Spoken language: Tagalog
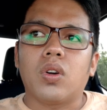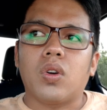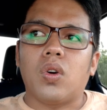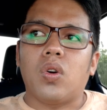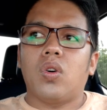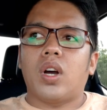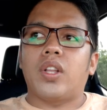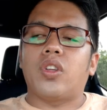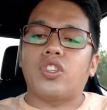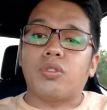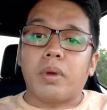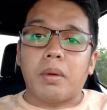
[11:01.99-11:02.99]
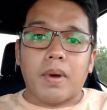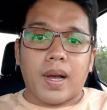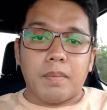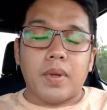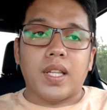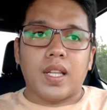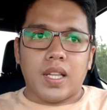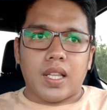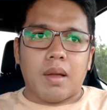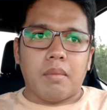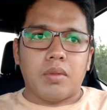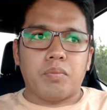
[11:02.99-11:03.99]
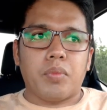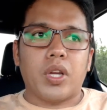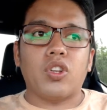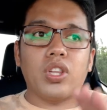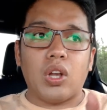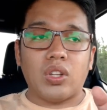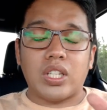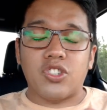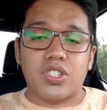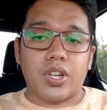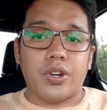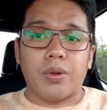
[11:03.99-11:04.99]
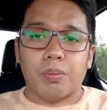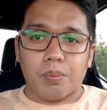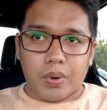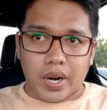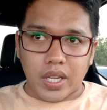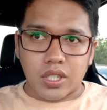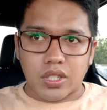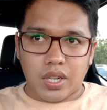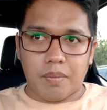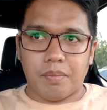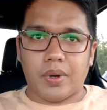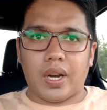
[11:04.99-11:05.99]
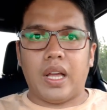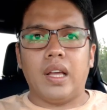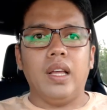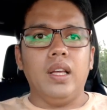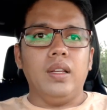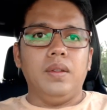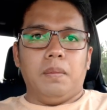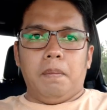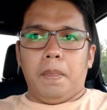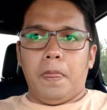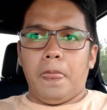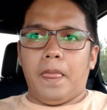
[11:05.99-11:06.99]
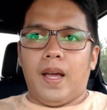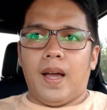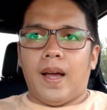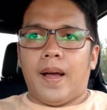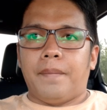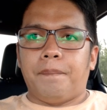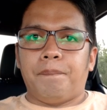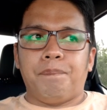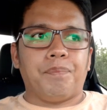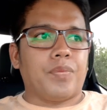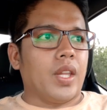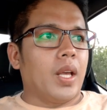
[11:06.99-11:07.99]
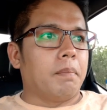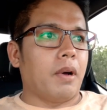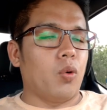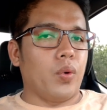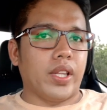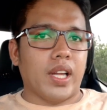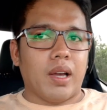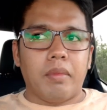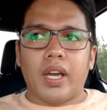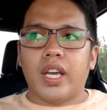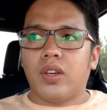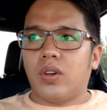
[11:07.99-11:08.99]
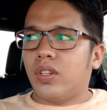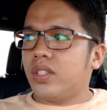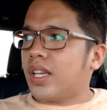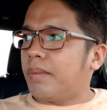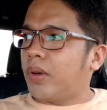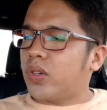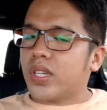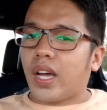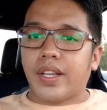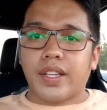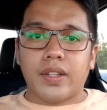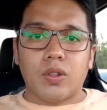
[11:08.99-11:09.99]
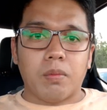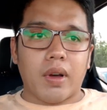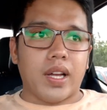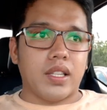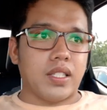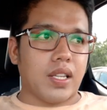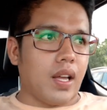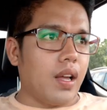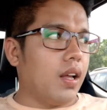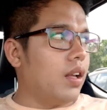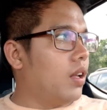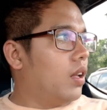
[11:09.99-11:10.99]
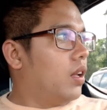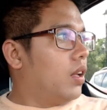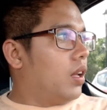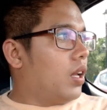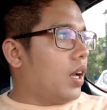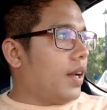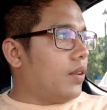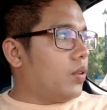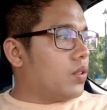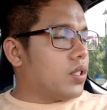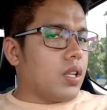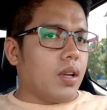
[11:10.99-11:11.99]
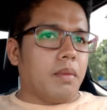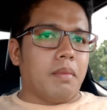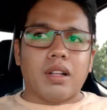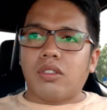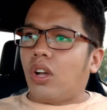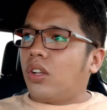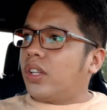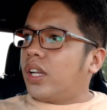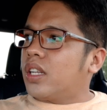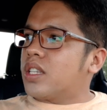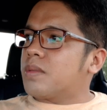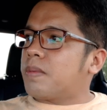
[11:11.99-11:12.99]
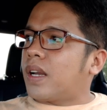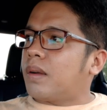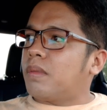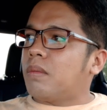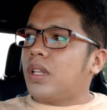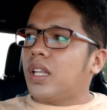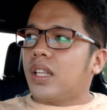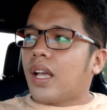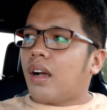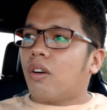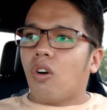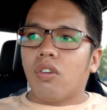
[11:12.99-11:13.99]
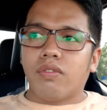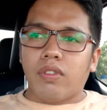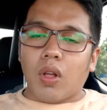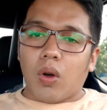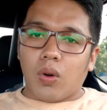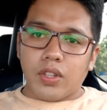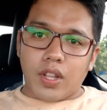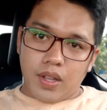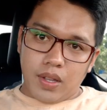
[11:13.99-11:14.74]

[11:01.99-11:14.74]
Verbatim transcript: kung ano-ano ba yung mga binili namin. Pero hindi ko na i-share yung price, syempre um, pauwi na kami ngayon. Sabi ko sa kanya dumaan sa ano sa McDonald's para bumili ng Coke Float.